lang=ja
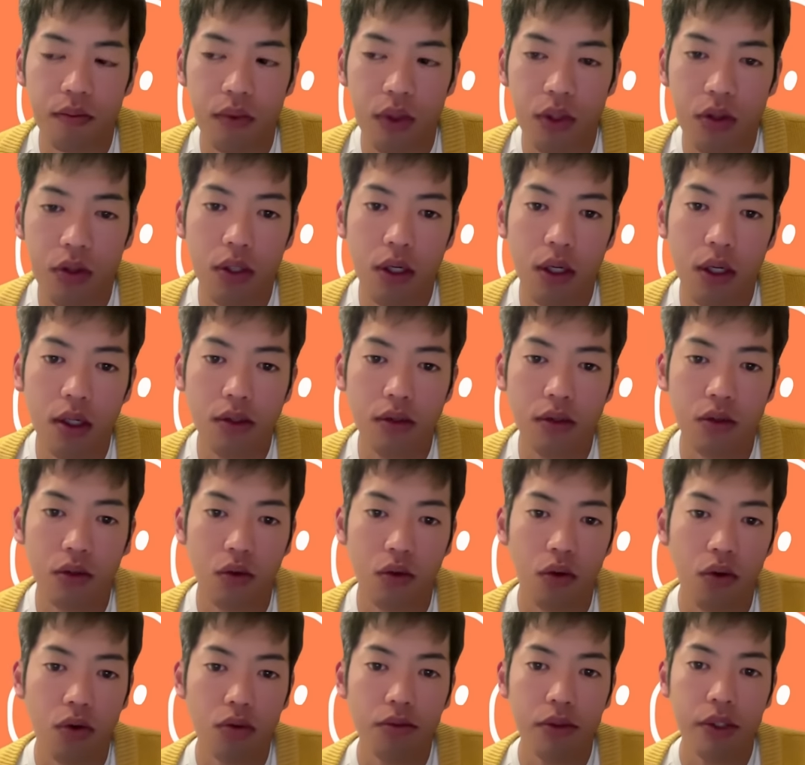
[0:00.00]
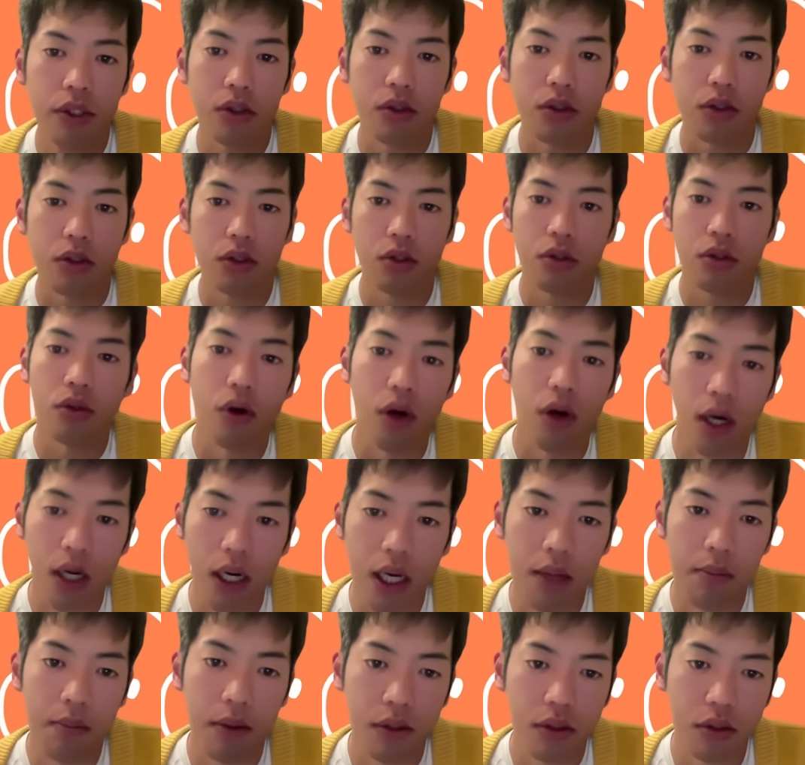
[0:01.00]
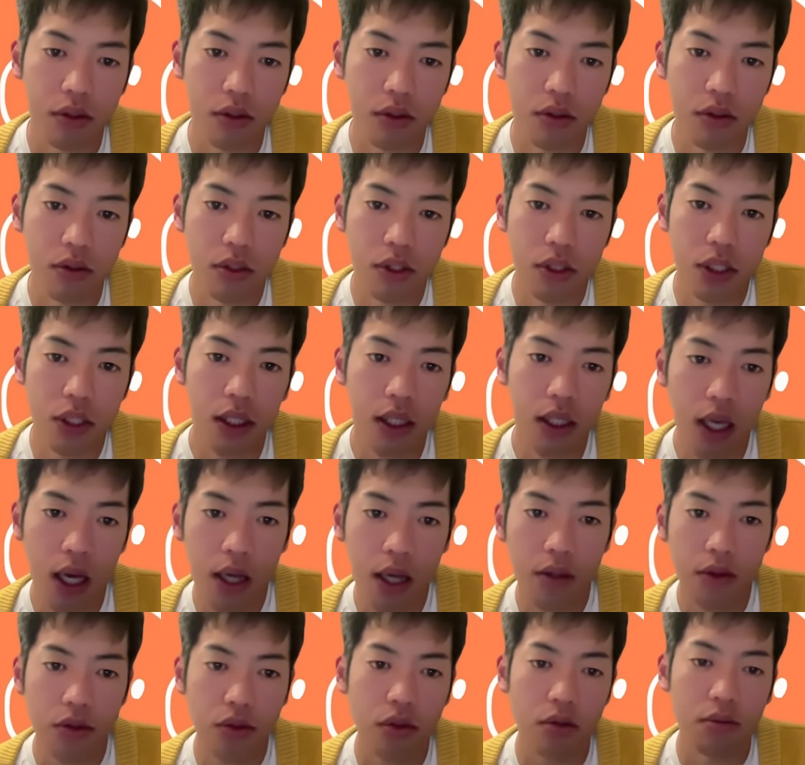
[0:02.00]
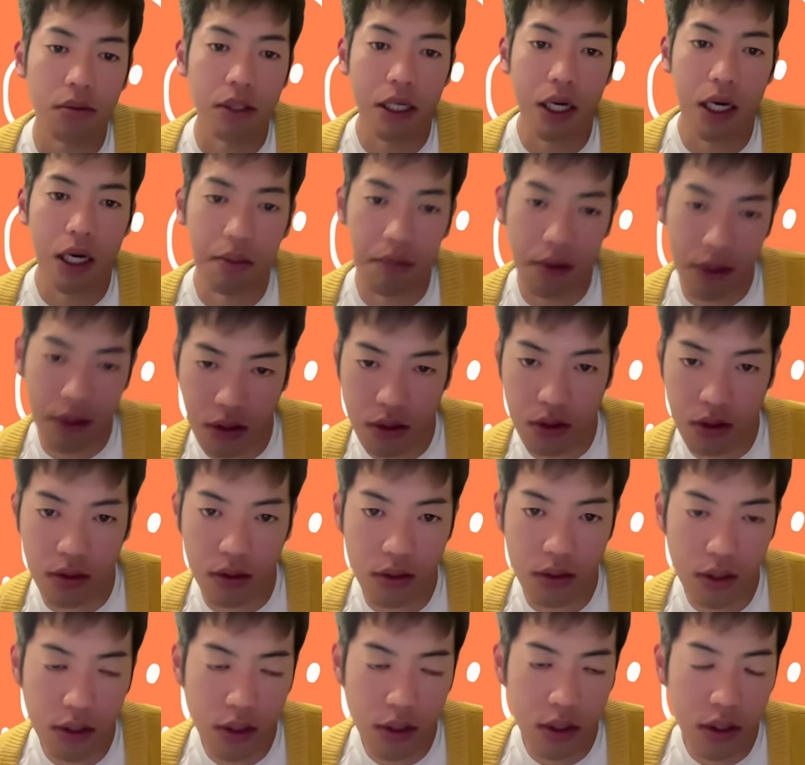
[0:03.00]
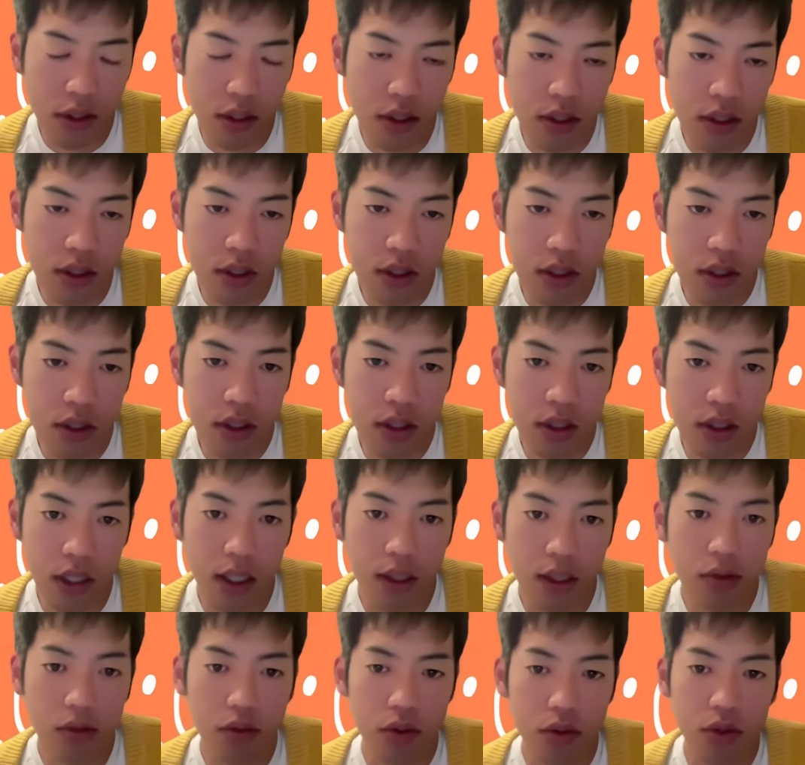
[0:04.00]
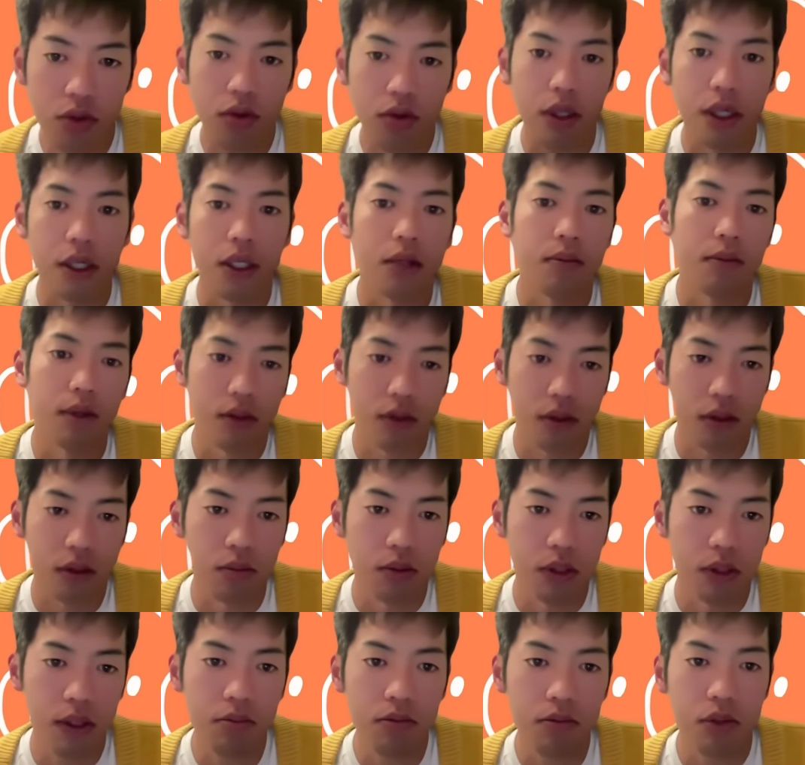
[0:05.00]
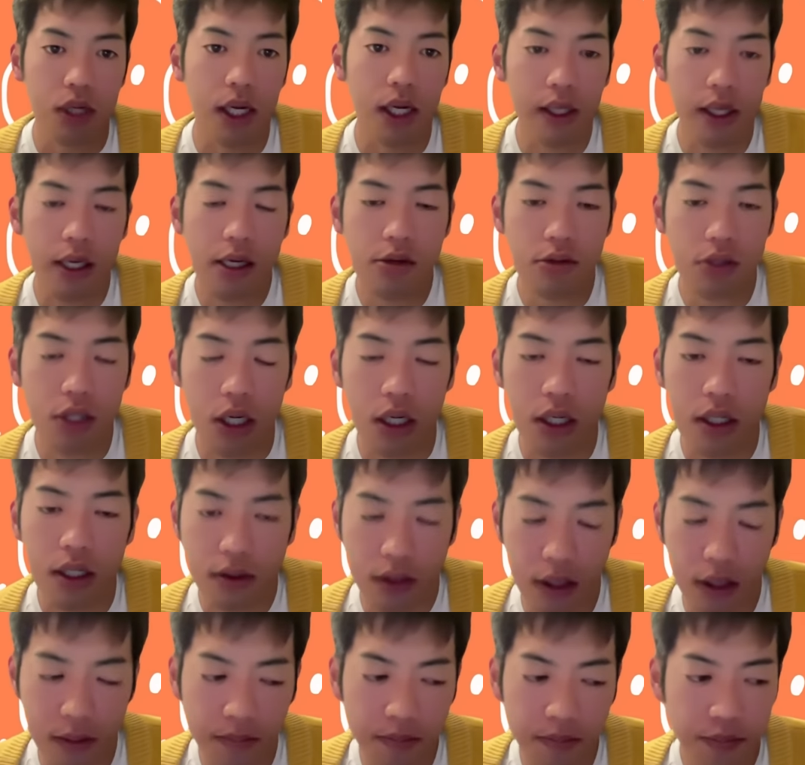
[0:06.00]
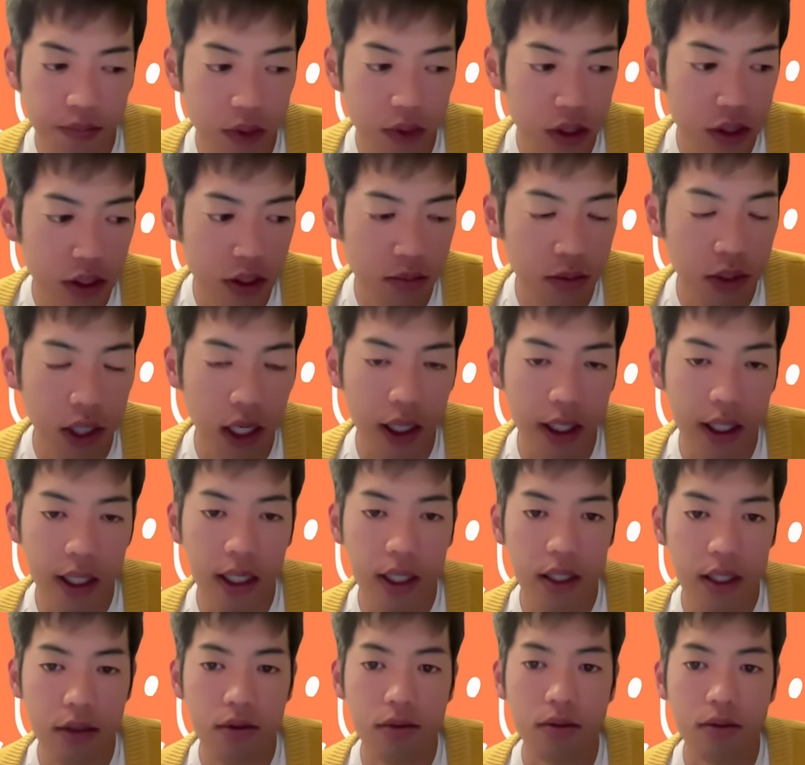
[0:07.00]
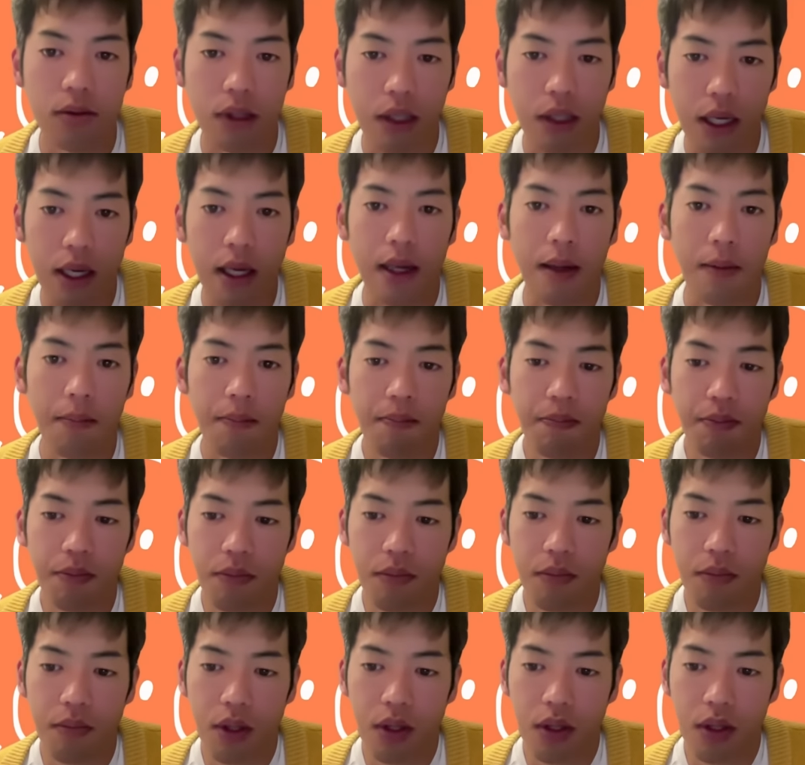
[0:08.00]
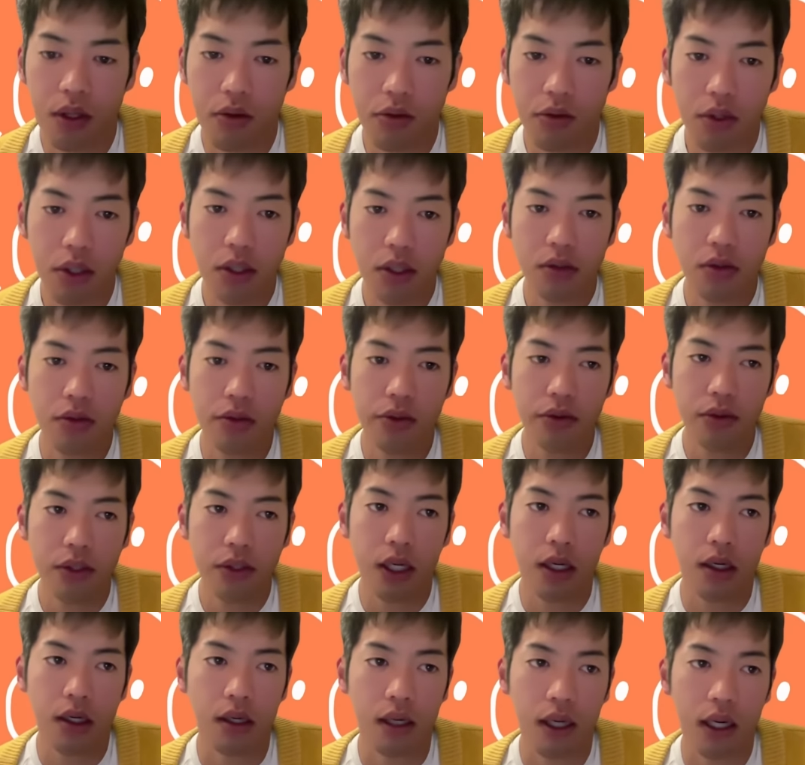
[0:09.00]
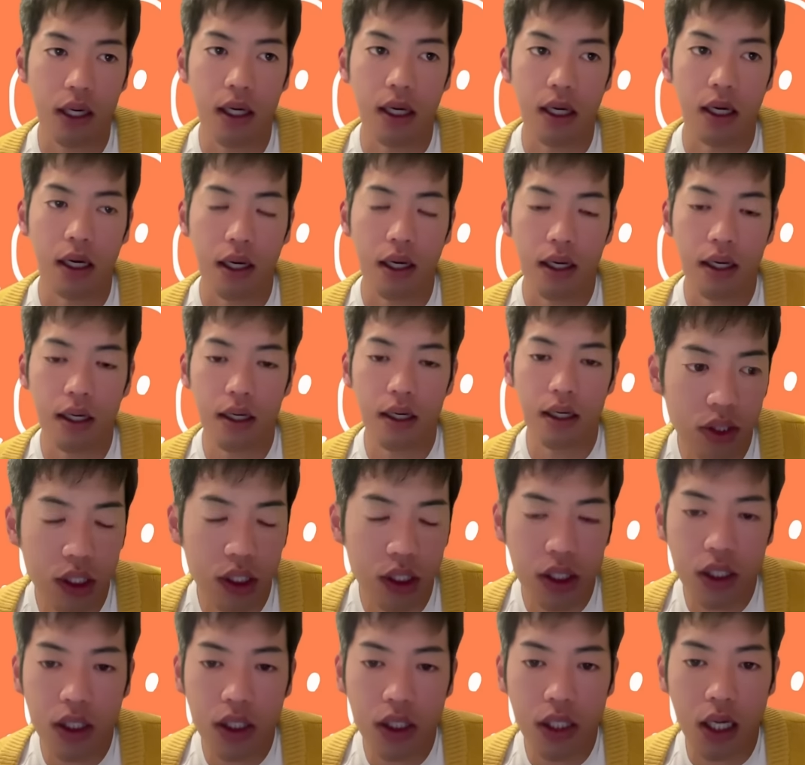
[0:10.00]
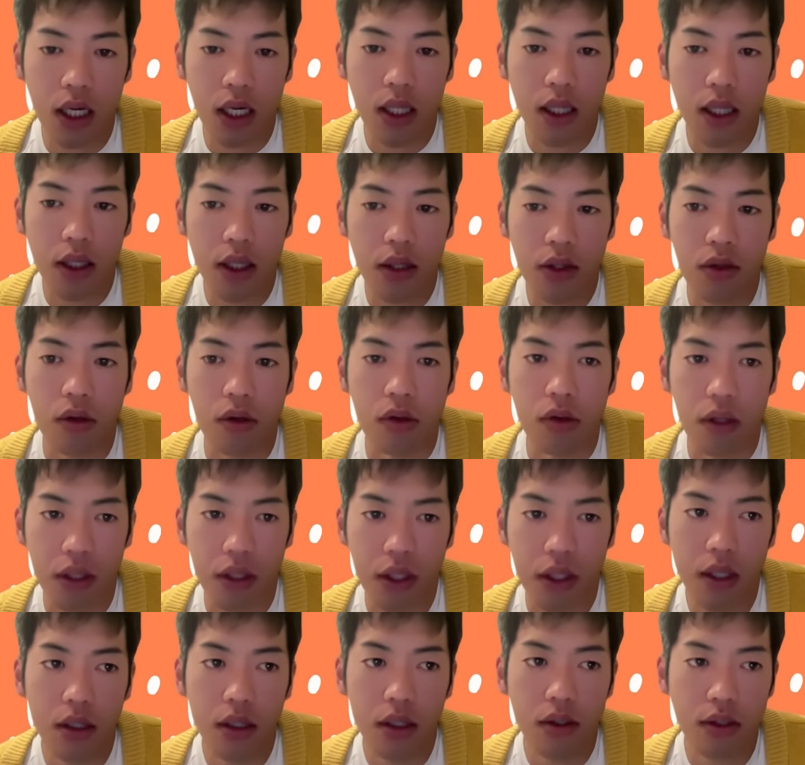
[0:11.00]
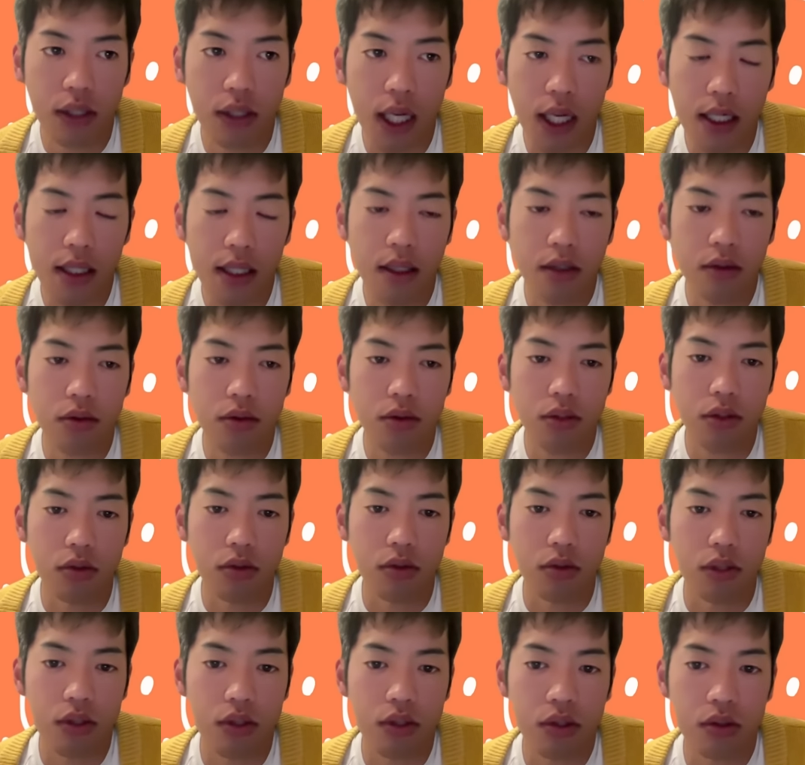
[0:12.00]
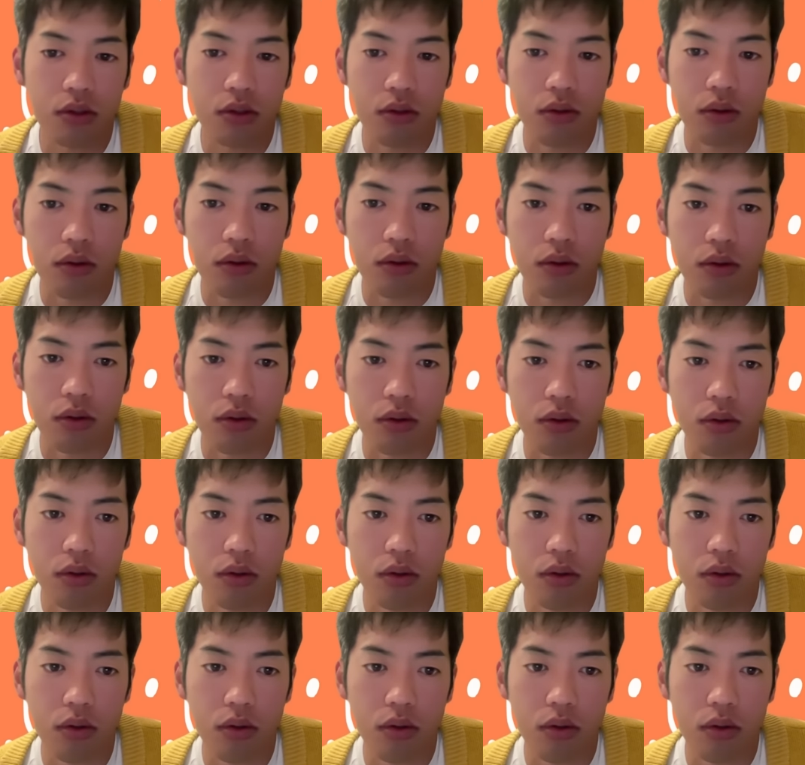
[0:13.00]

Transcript: 言うたら、その公務員の給料払います。自衛隊の装備買います。外交でどっか行きます。でも全部金いるじゃないですか。で、全部金がいるんで、基本的にその予算が信任されないっていうことね、その内閣としての、その、